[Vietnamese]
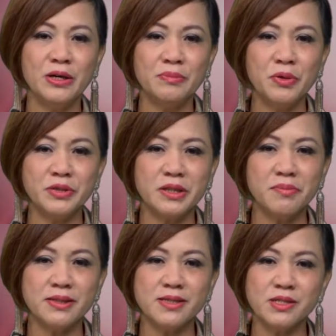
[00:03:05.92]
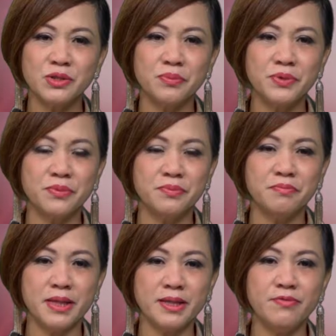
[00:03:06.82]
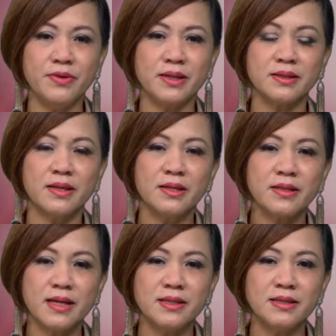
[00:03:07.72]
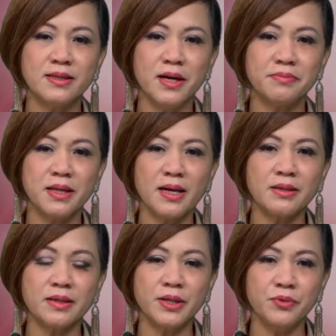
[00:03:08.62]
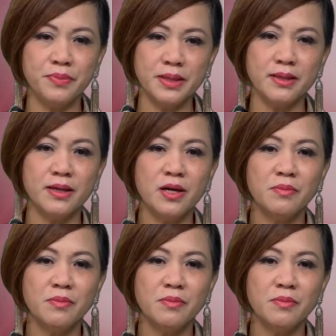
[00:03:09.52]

Bộ trưởng Mattis thúc giục Mỹ, Việt tăng cường hợp tác QP.